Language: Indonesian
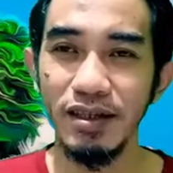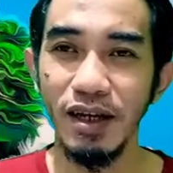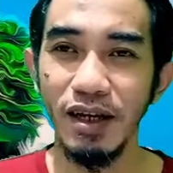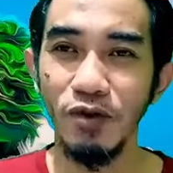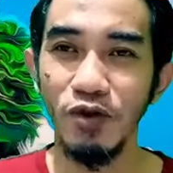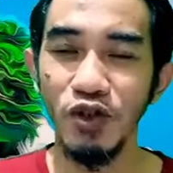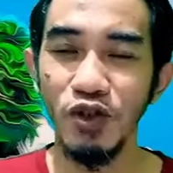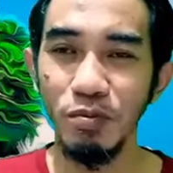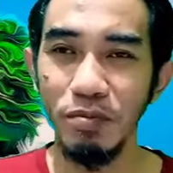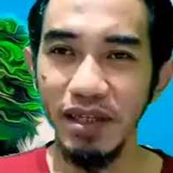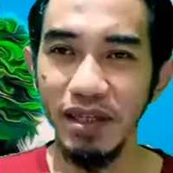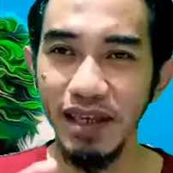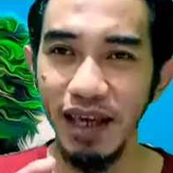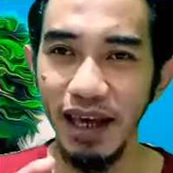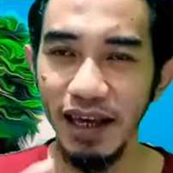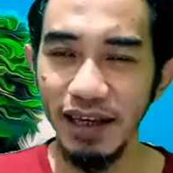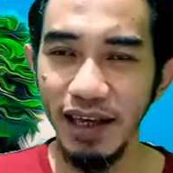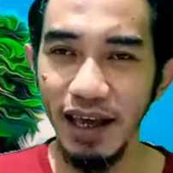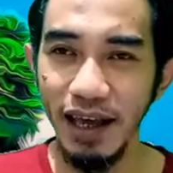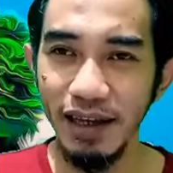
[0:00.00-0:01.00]
Terus
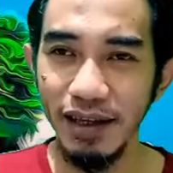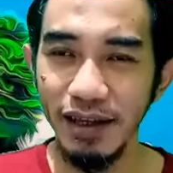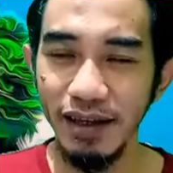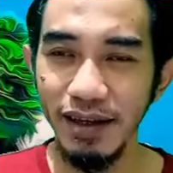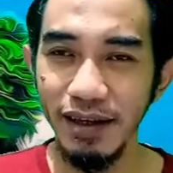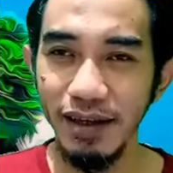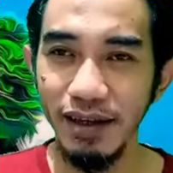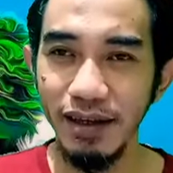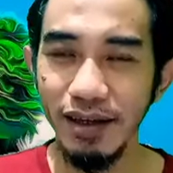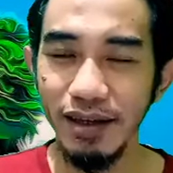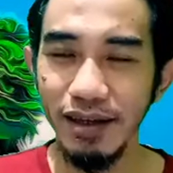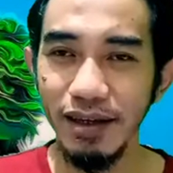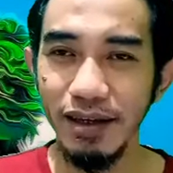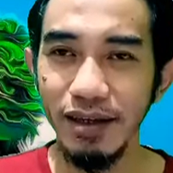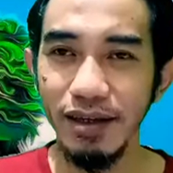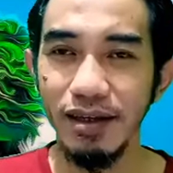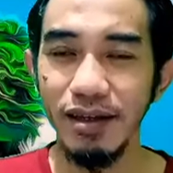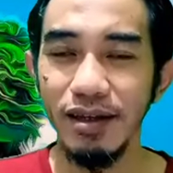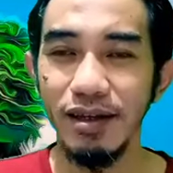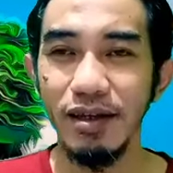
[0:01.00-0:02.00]
menyayangi,
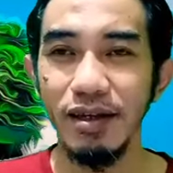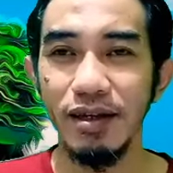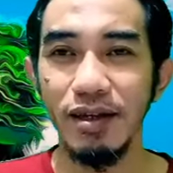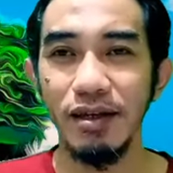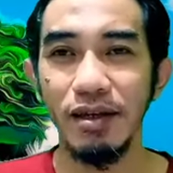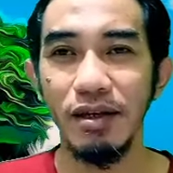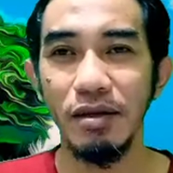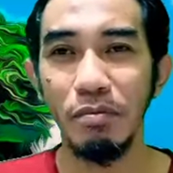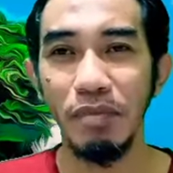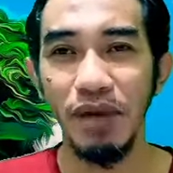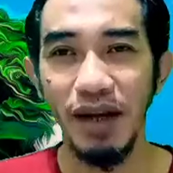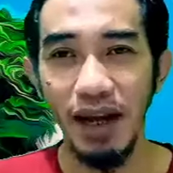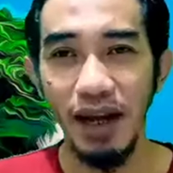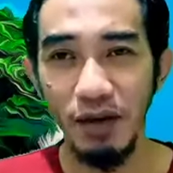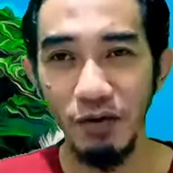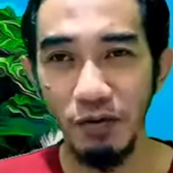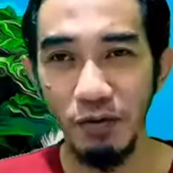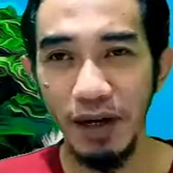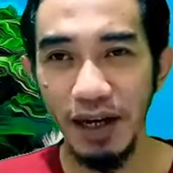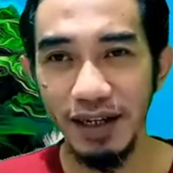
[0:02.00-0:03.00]

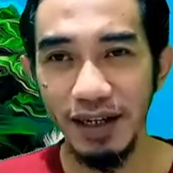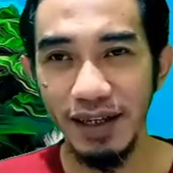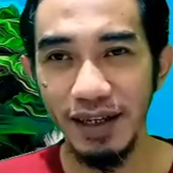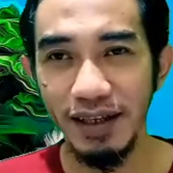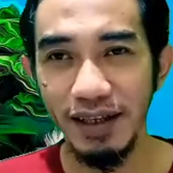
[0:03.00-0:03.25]
merawat